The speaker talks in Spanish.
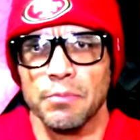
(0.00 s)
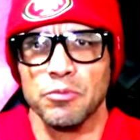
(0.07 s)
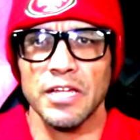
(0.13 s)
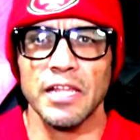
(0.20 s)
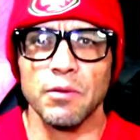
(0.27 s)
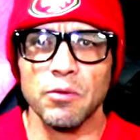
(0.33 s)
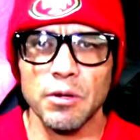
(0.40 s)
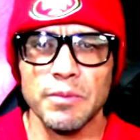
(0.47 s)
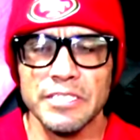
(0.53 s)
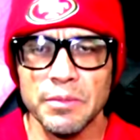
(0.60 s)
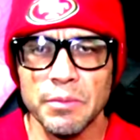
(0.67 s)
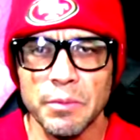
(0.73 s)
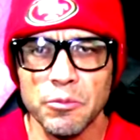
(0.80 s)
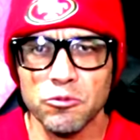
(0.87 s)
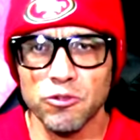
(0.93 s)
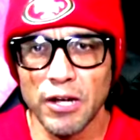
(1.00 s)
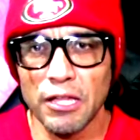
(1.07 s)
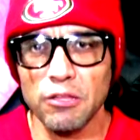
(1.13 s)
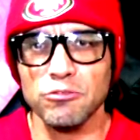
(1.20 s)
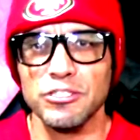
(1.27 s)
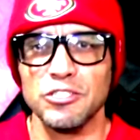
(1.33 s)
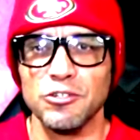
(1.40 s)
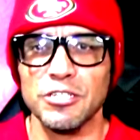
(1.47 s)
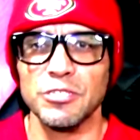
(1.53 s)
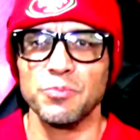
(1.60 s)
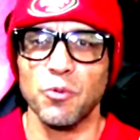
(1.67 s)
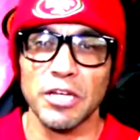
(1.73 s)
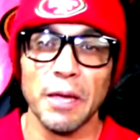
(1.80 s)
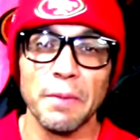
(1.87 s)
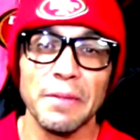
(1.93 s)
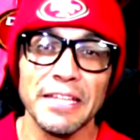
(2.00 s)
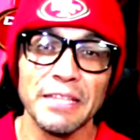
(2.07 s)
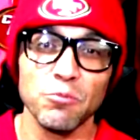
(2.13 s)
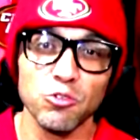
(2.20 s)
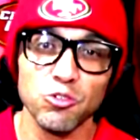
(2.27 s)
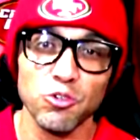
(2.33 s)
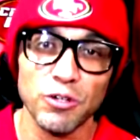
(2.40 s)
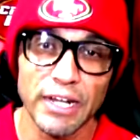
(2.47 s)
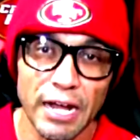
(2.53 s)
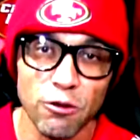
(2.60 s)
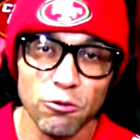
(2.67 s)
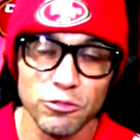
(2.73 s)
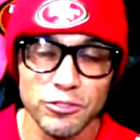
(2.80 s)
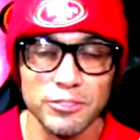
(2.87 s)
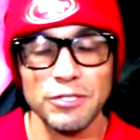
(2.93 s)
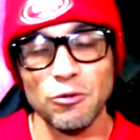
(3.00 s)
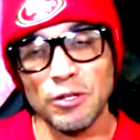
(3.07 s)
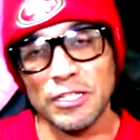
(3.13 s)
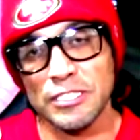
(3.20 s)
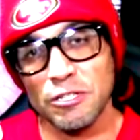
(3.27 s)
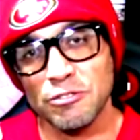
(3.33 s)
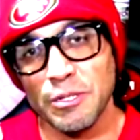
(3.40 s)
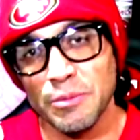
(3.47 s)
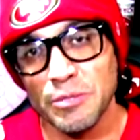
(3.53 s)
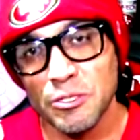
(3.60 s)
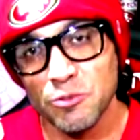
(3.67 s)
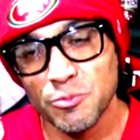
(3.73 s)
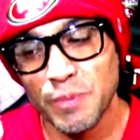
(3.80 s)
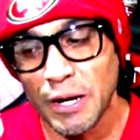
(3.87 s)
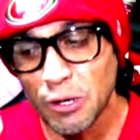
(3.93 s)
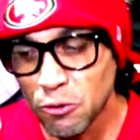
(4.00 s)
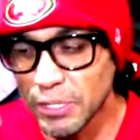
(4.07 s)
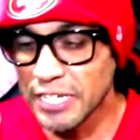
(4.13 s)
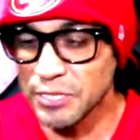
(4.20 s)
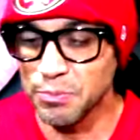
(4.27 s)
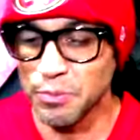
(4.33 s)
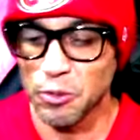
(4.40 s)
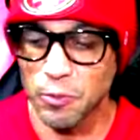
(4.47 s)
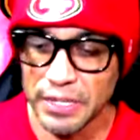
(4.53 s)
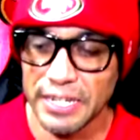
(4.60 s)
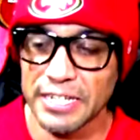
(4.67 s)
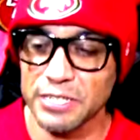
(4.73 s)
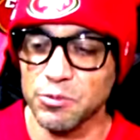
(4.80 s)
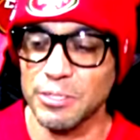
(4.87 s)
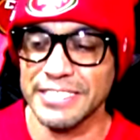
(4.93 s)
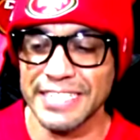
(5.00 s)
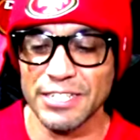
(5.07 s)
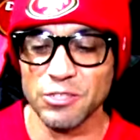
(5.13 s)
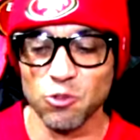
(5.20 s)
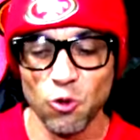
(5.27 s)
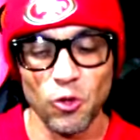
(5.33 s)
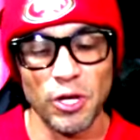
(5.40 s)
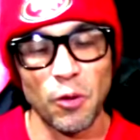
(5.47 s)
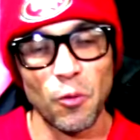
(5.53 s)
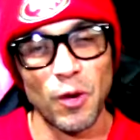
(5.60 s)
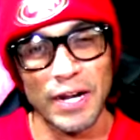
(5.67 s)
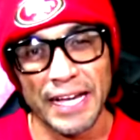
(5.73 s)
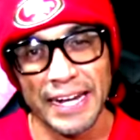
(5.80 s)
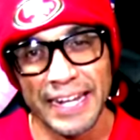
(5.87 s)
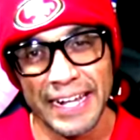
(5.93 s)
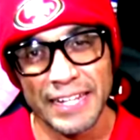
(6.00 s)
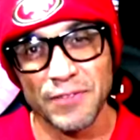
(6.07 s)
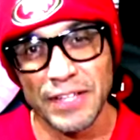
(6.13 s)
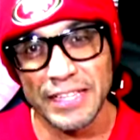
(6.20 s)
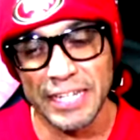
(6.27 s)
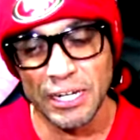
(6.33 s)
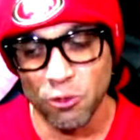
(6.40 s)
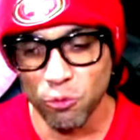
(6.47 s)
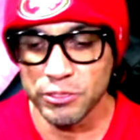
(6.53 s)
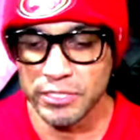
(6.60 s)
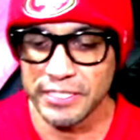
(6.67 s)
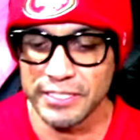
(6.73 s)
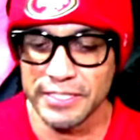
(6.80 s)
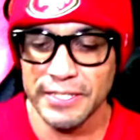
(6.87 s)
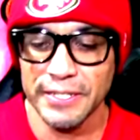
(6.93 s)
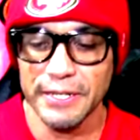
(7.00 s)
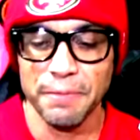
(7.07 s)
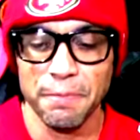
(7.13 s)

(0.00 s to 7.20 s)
Pues nada, vuélvanse miembros dorados, señores, porque vienen muchos regalos. Tengo que hacer los avisos parroquiales, pero miren, les voy a enseñar todo lo que voy a regalar y faltan cosas.